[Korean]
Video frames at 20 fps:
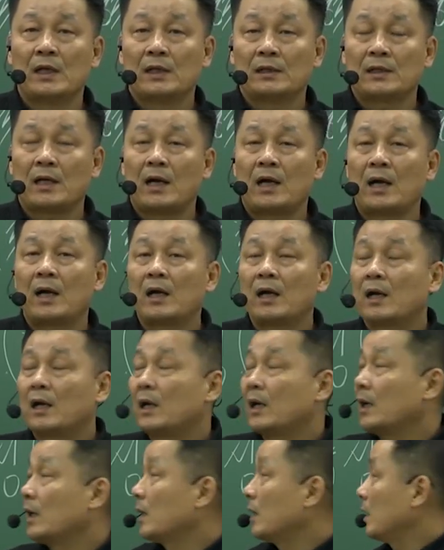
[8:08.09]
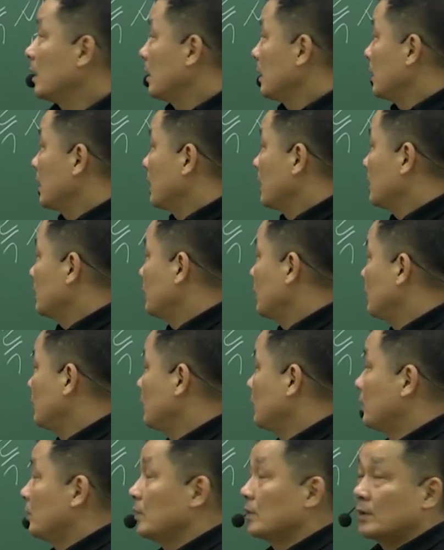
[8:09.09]
자, 서브
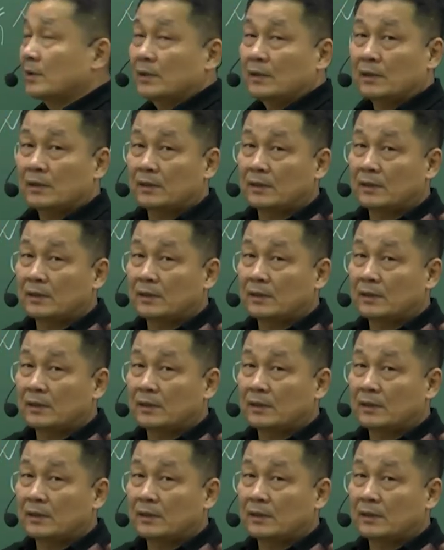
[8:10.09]
노트는